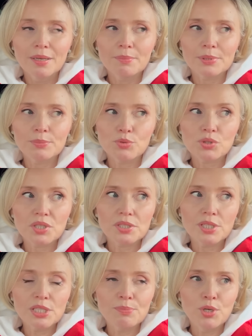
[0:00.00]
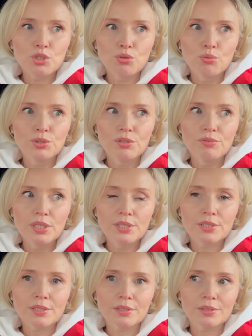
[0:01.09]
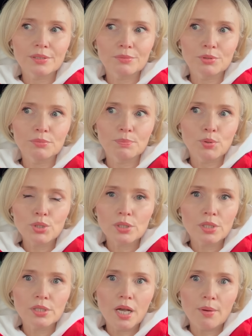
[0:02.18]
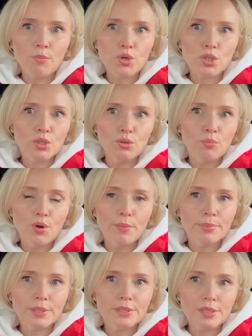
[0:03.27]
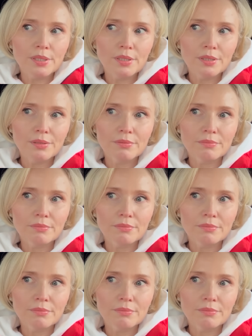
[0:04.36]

Потому что здесь мы еще удивились, когда вот просто так может любой прийти.